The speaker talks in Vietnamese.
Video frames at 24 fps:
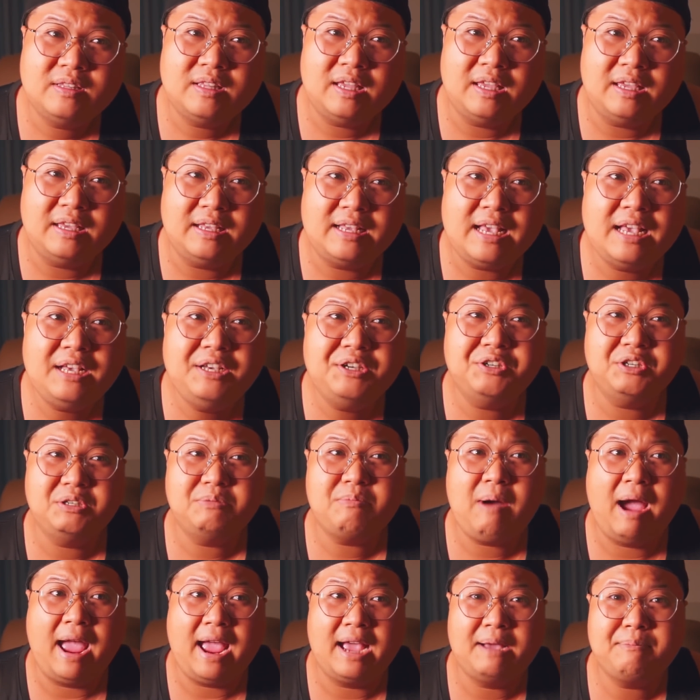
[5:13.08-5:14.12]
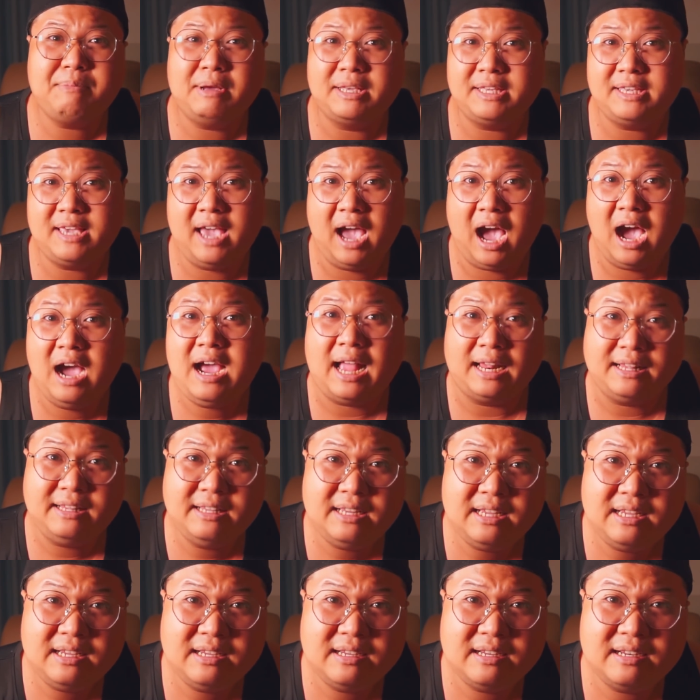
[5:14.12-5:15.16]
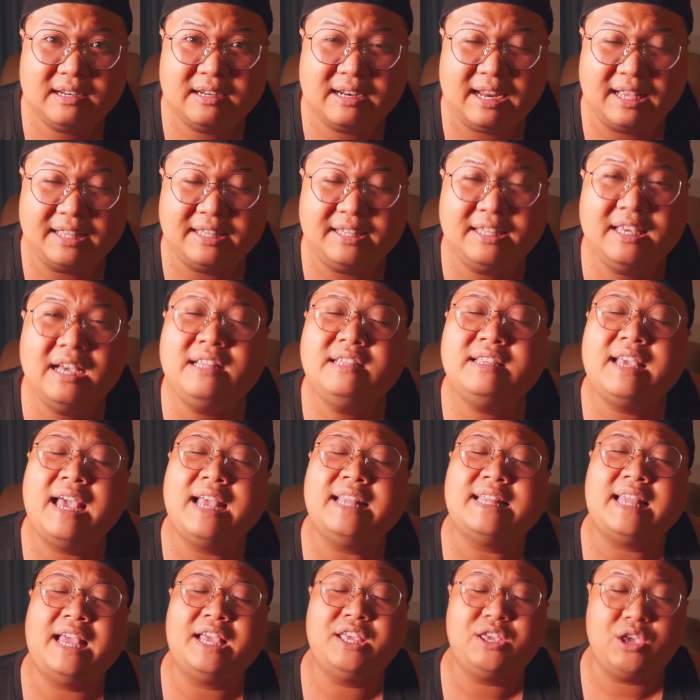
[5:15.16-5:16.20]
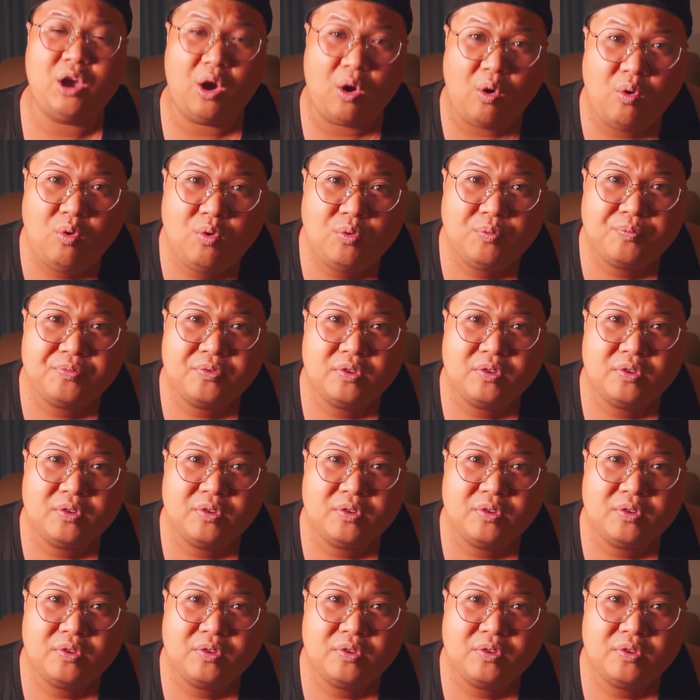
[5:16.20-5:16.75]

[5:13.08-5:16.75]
thì cái người bạn mà chở ảnh á là chết ngay tại chỗ